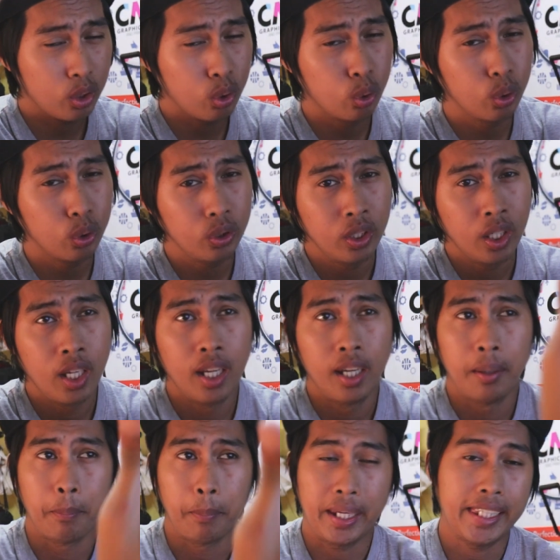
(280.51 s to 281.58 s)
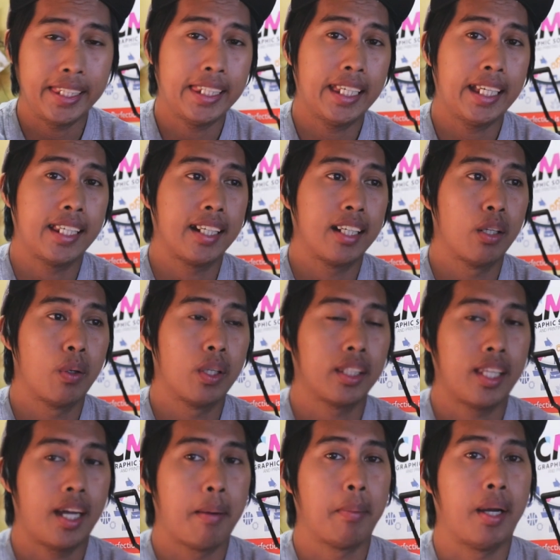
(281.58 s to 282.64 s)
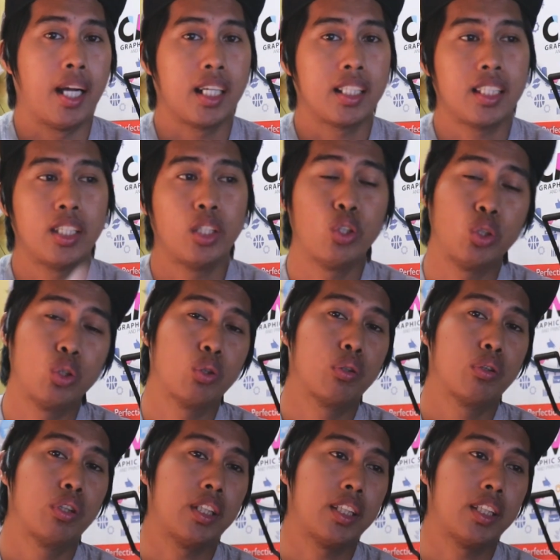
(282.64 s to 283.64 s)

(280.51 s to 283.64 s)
Kung may hindi ka nagawang tama kasi yun yung